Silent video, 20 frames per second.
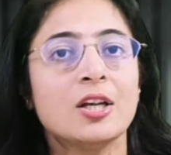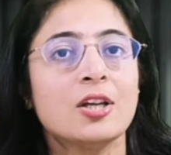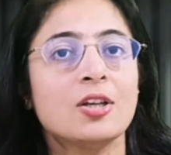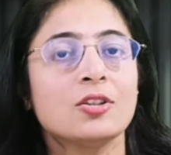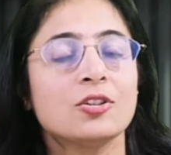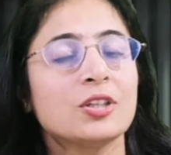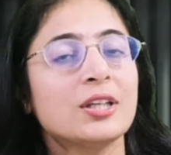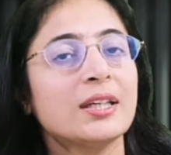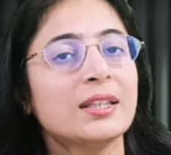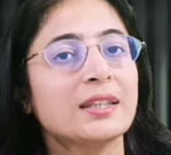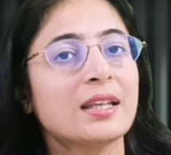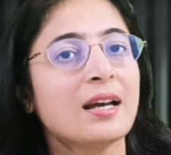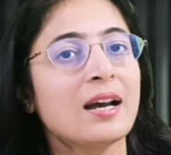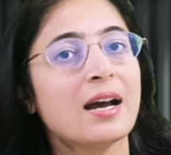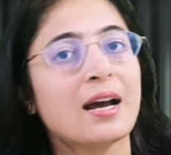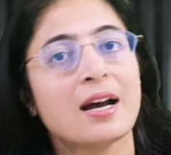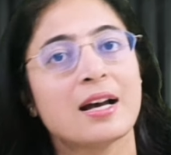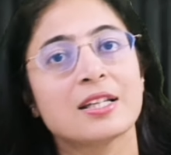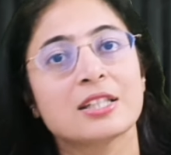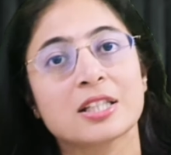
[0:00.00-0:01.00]
तो ये था
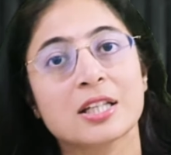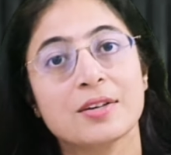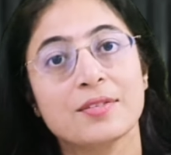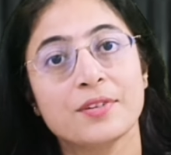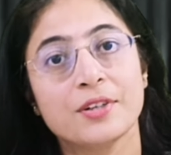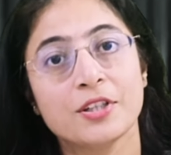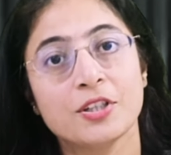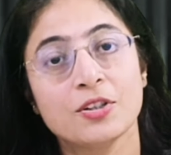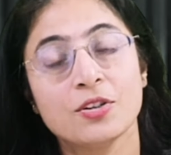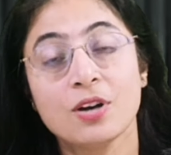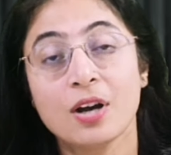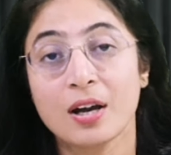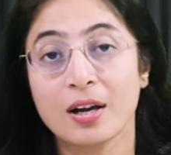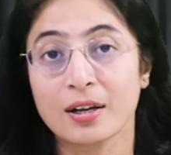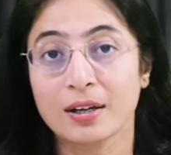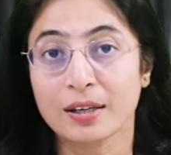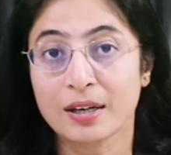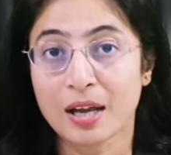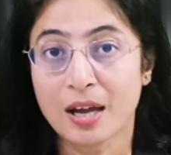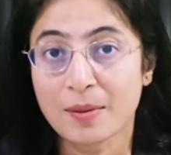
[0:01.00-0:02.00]
आज का वीडियो
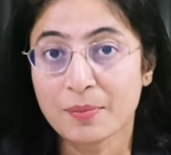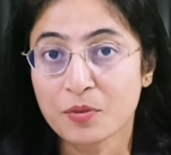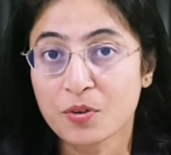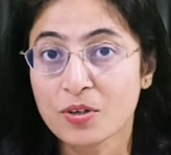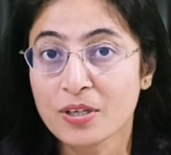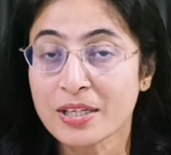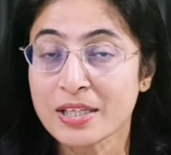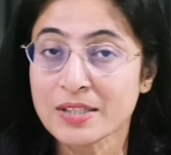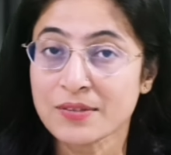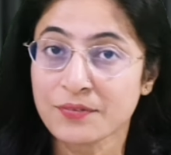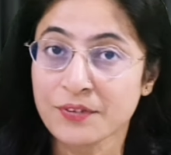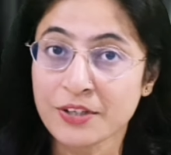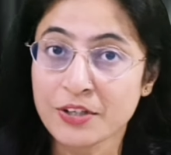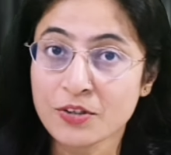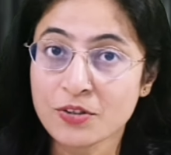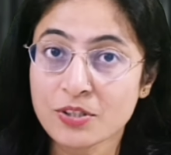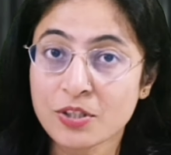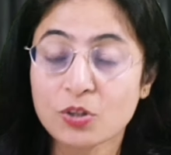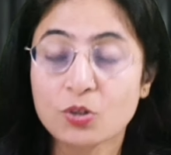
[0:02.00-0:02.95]
अगर आपको इस वीडियो से